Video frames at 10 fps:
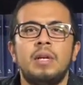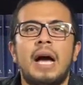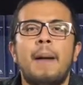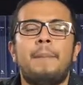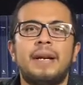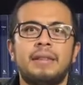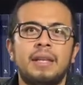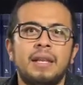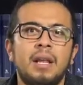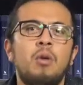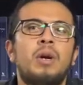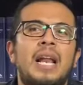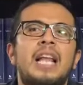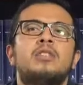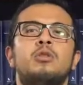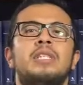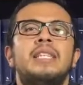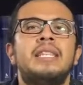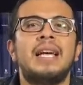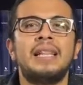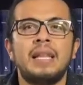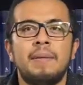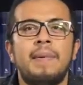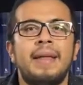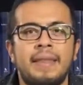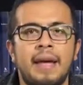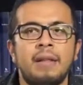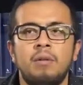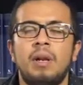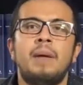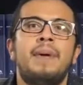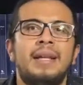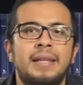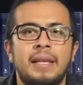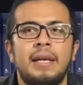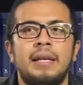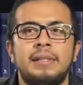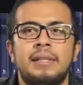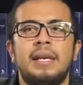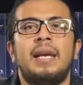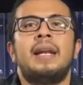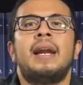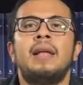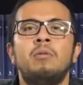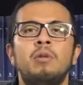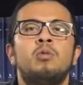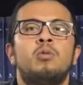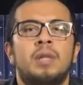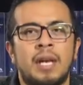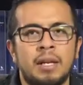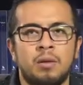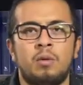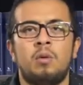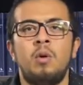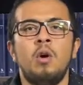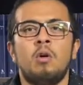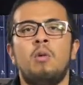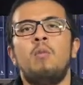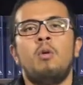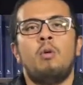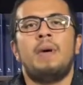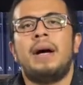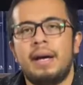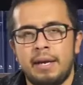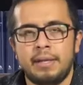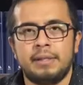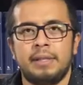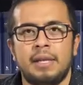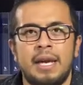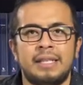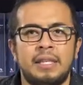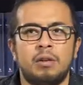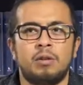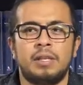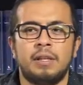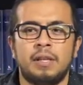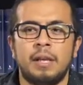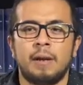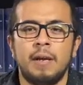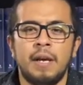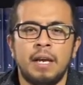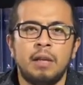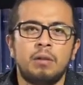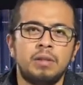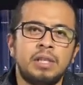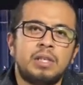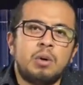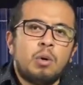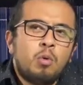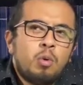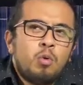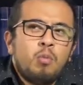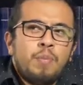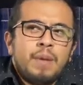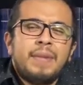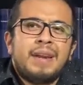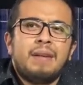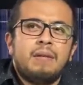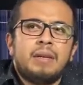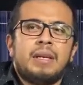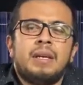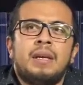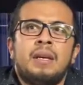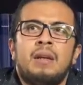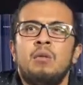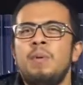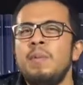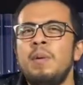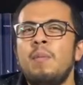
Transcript: a partir de lo que la sociedad le va dando, le va este, generando en su trato, cómo lo va este, haciendo sentir. Entonces, en un, eh, en un primer